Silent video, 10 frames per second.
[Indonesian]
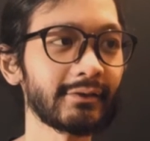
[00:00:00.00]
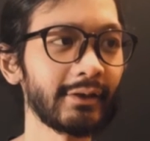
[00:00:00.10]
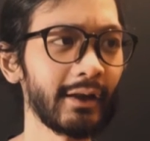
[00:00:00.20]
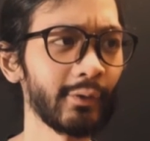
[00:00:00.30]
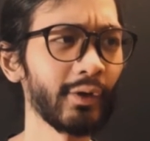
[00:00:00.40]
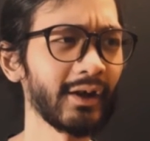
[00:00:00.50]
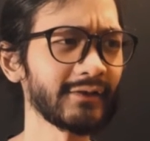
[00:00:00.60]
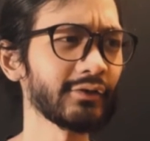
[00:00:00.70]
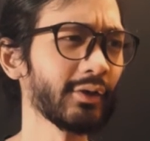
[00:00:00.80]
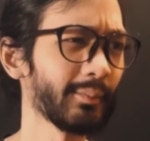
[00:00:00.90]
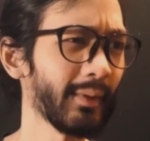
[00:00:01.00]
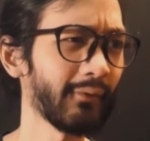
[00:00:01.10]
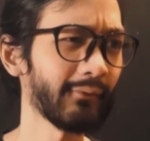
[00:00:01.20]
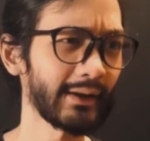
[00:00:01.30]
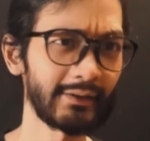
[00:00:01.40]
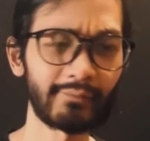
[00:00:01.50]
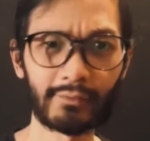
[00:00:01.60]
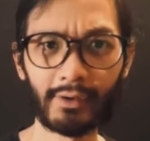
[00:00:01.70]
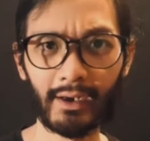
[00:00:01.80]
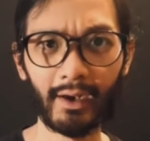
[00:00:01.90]
Dan gue rasa cukup efektif
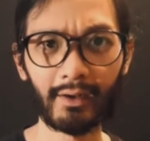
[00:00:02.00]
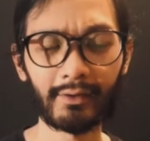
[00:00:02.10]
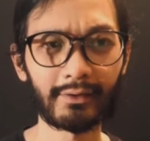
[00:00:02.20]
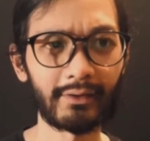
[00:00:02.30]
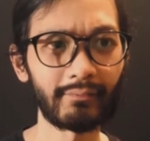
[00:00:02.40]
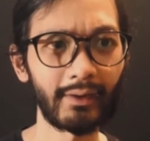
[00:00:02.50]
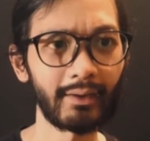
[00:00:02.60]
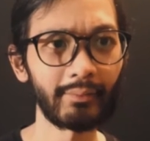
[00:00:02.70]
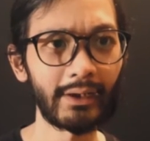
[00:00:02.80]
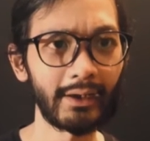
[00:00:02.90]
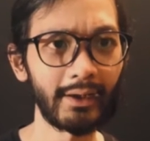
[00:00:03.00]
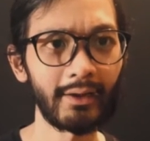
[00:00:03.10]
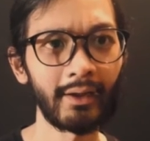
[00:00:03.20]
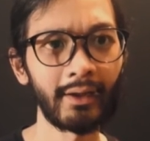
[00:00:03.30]
juga ya di film ini